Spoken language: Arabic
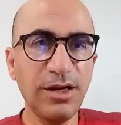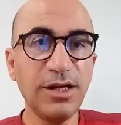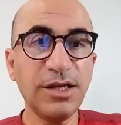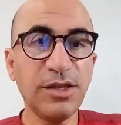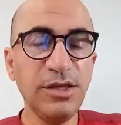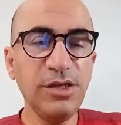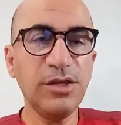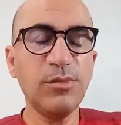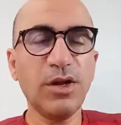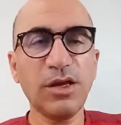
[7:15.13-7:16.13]

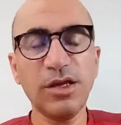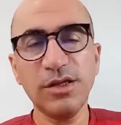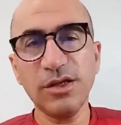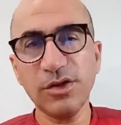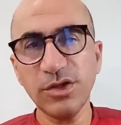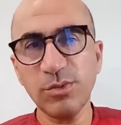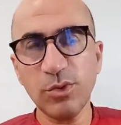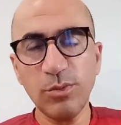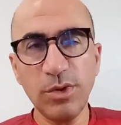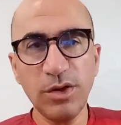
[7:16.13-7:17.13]
الكثير من قيادات حزب
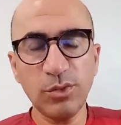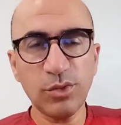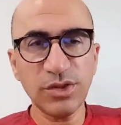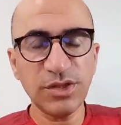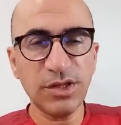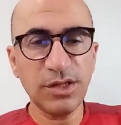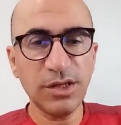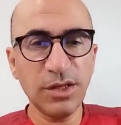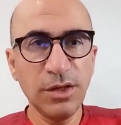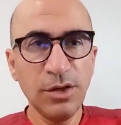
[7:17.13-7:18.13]
العمال الكردستاني